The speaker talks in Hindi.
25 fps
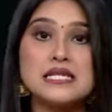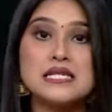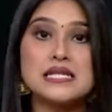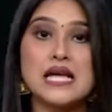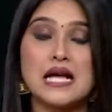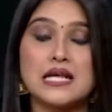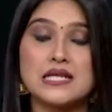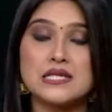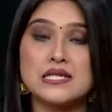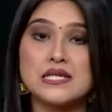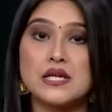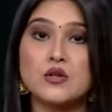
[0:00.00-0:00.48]

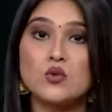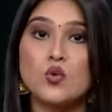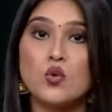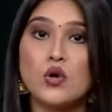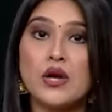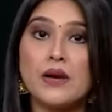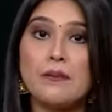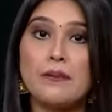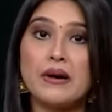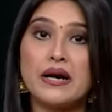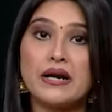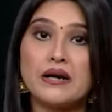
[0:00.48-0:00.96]
सांसदों
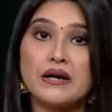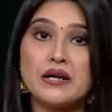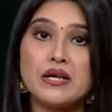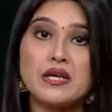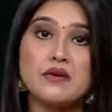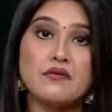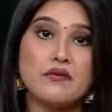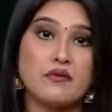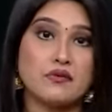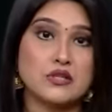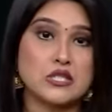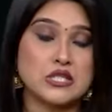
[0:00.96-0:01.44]
के बैठने की
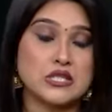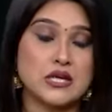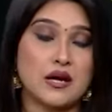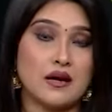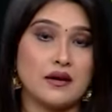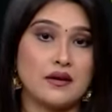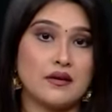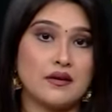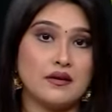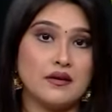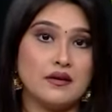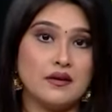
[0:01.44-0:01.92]
व्यवस्था
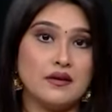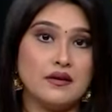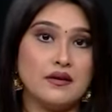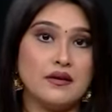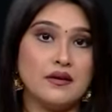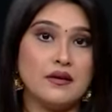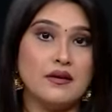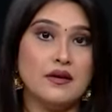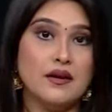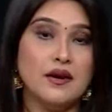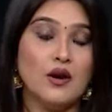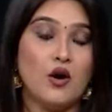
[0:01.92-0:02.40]

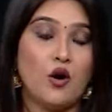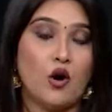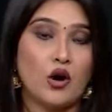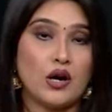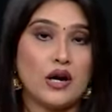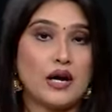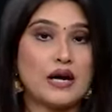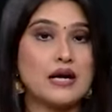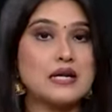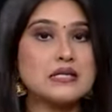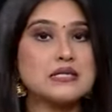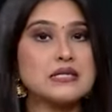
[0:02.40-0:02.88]
है और
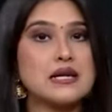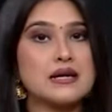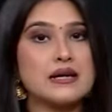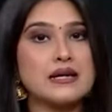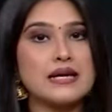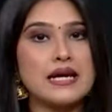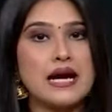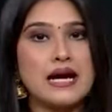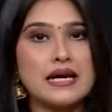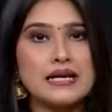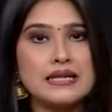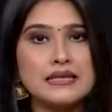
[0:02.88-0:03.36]
अगर
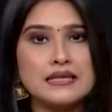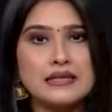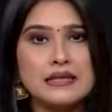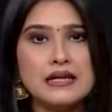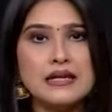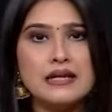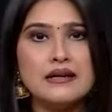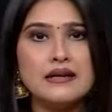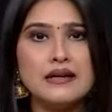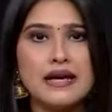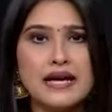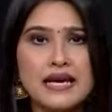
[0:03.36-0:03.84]
संख्या इतनी
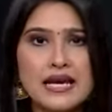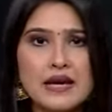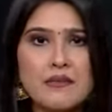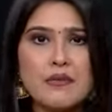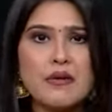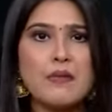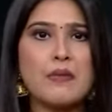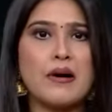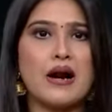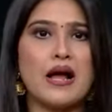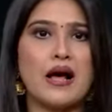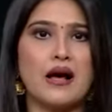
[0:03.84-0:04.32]
नहीं भी
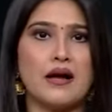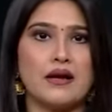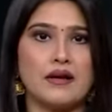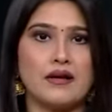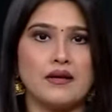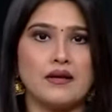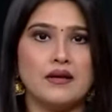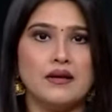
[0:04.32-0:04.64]
बढ़ाएं